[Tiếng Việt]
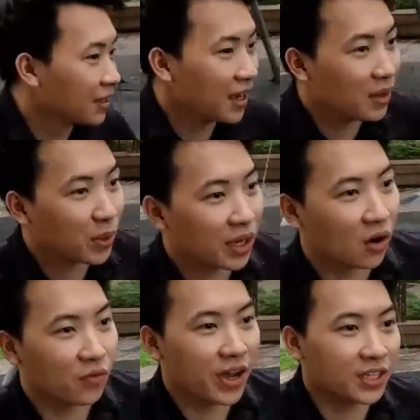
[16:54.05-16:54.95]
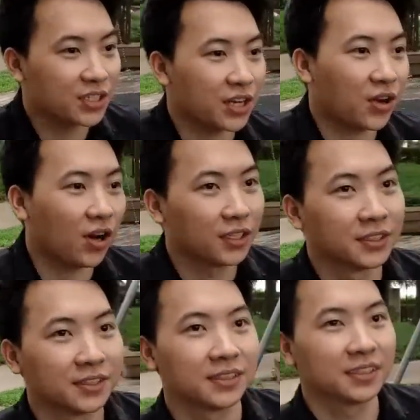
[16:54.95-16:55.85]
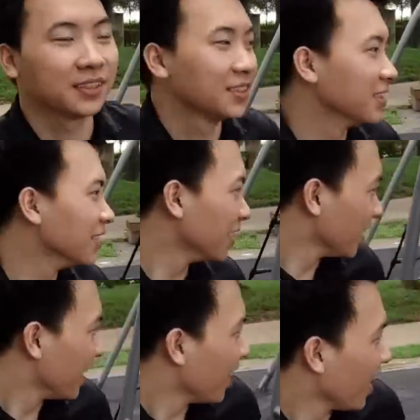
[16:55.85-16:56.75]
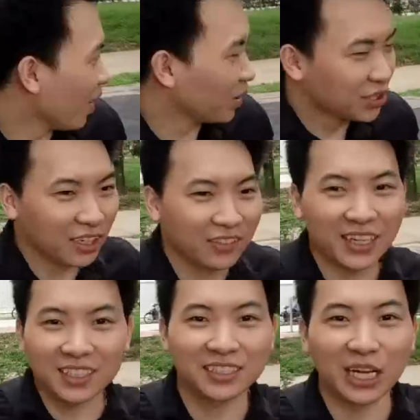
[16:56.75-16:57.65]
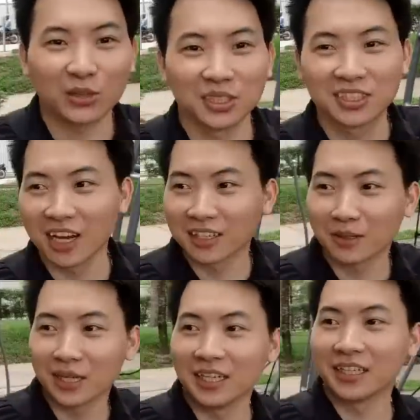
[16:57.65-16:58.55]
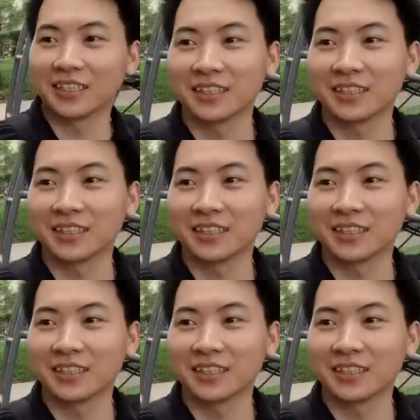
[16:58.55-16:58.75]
Đây là một cái công viên cho trẻ con. Hãy trượt phát trẹo xương sườn các bạn ơi.